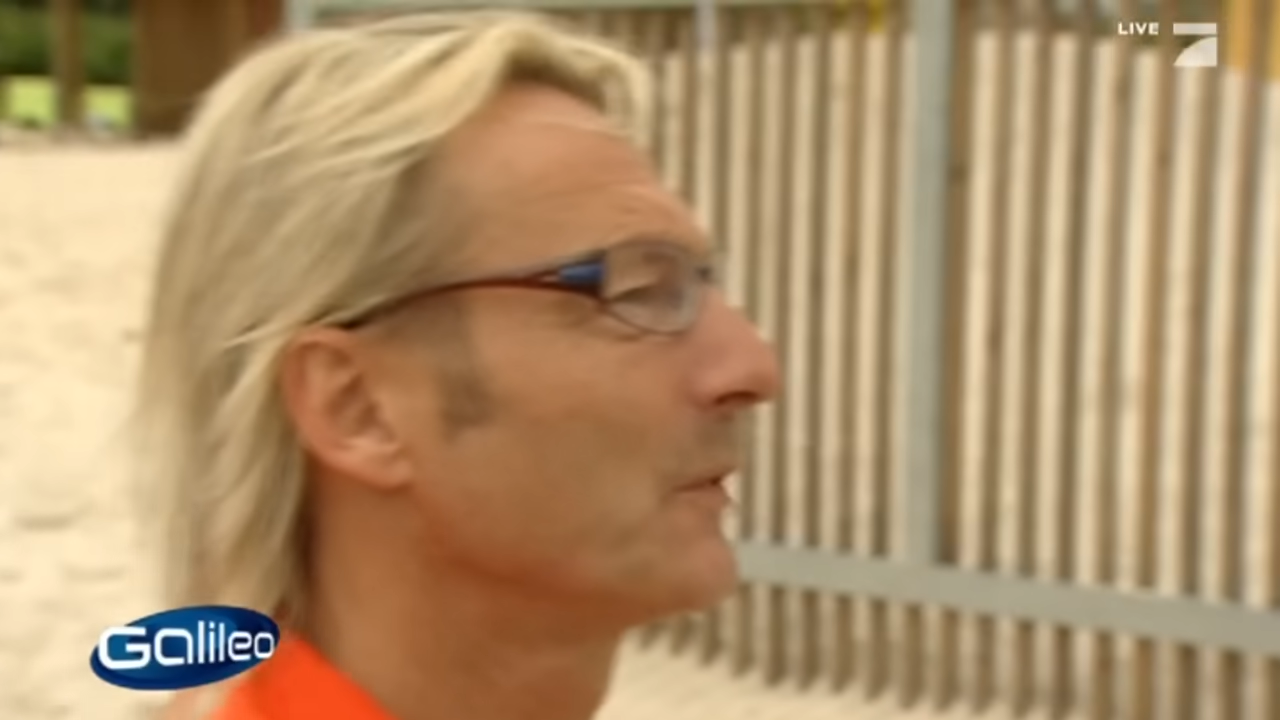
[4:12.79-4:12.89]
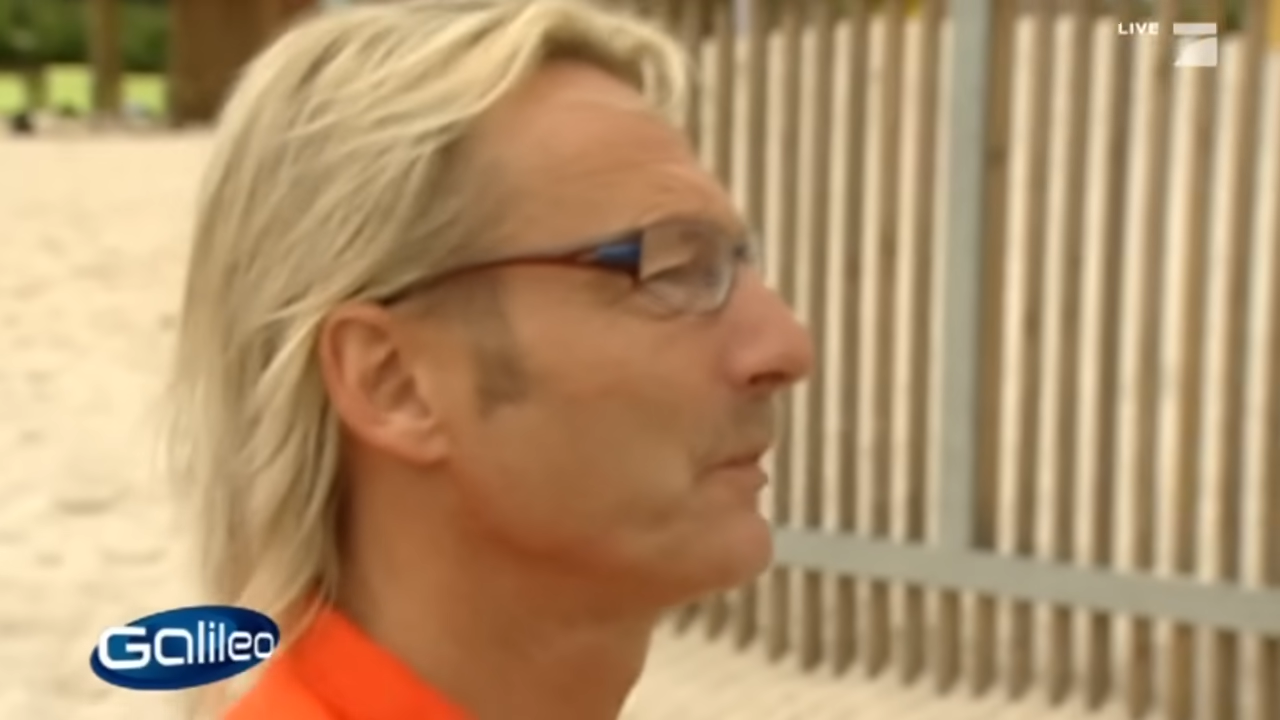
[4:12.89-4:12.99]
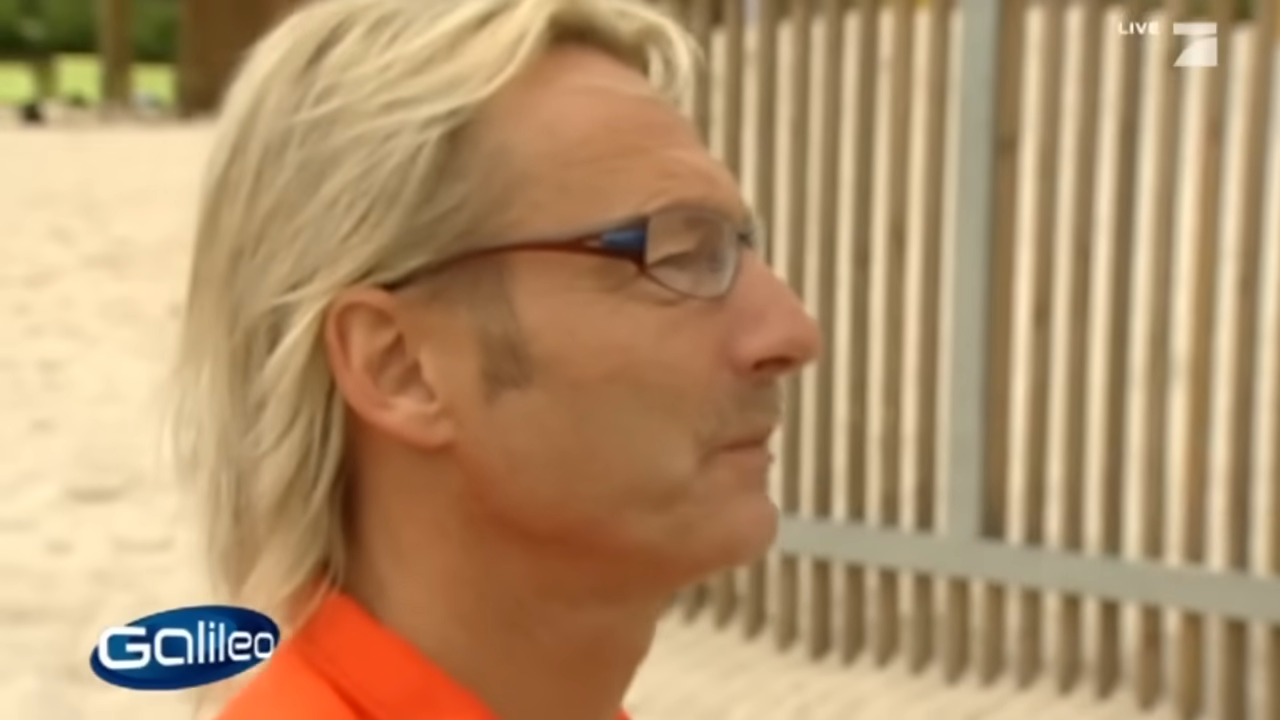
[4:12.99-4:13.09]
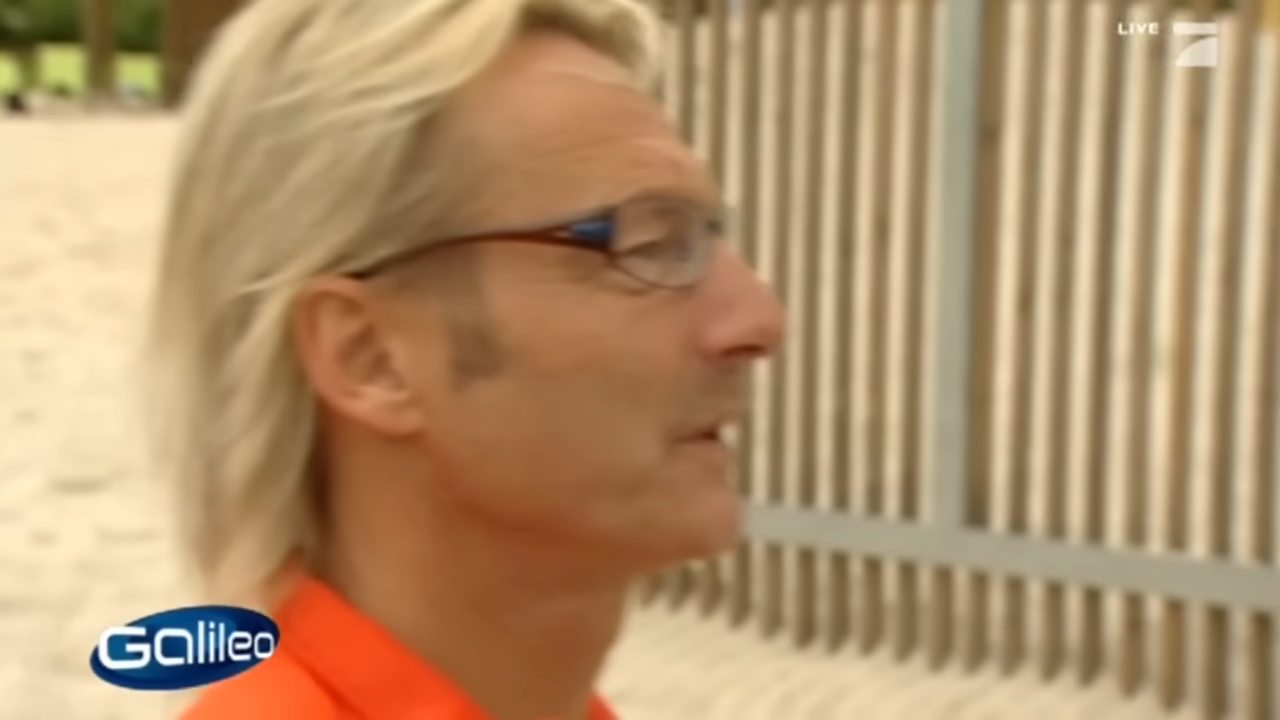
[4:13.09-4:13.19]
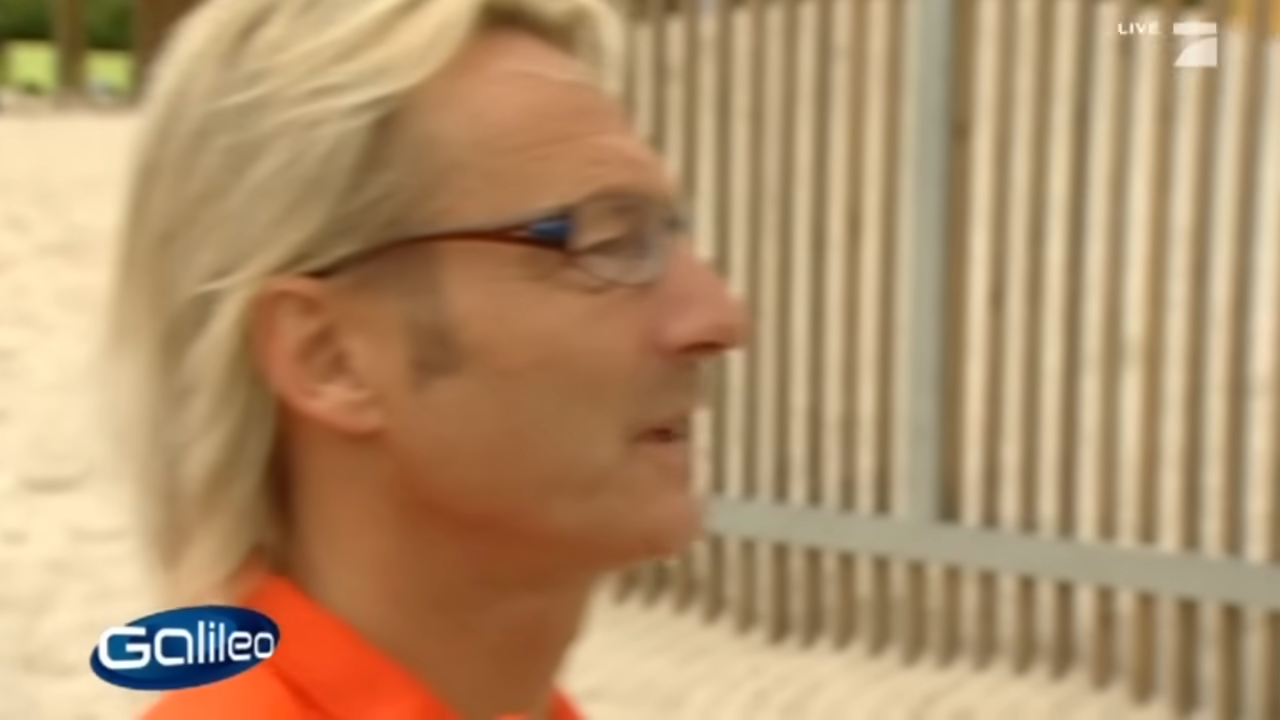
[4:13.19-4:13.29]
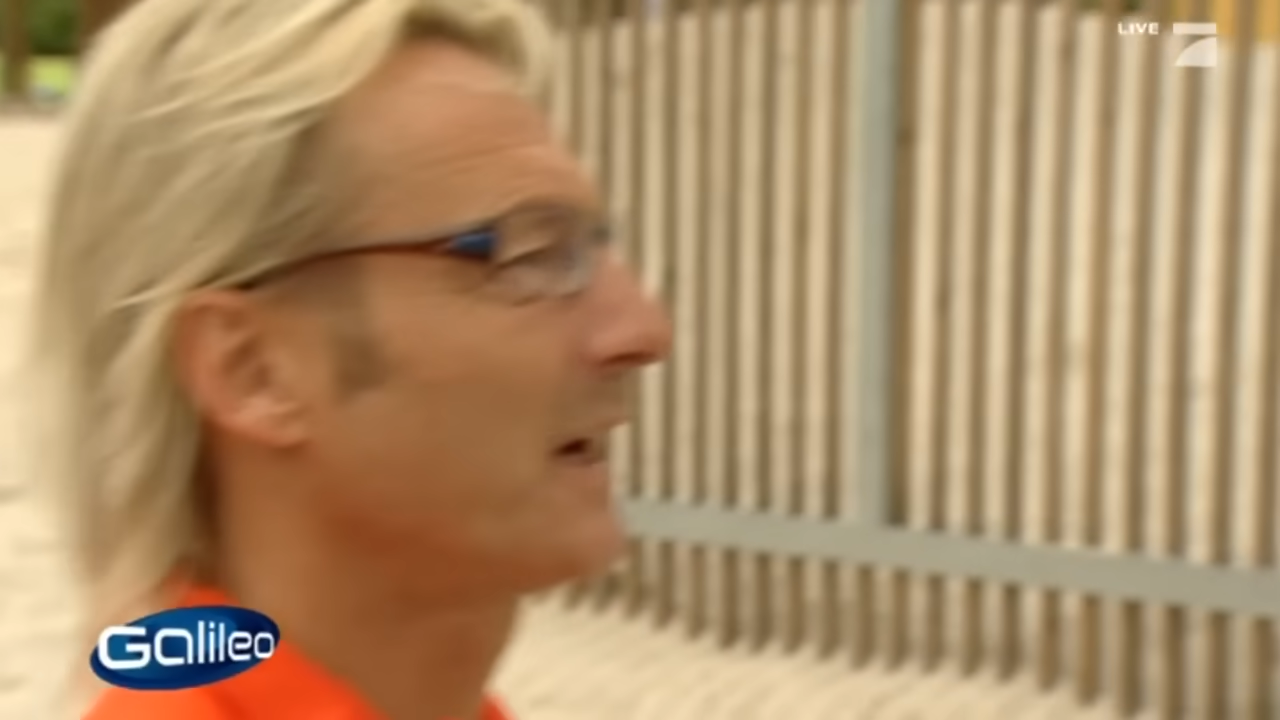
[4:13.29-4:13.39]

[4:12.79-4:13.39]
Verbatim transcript: damit wir in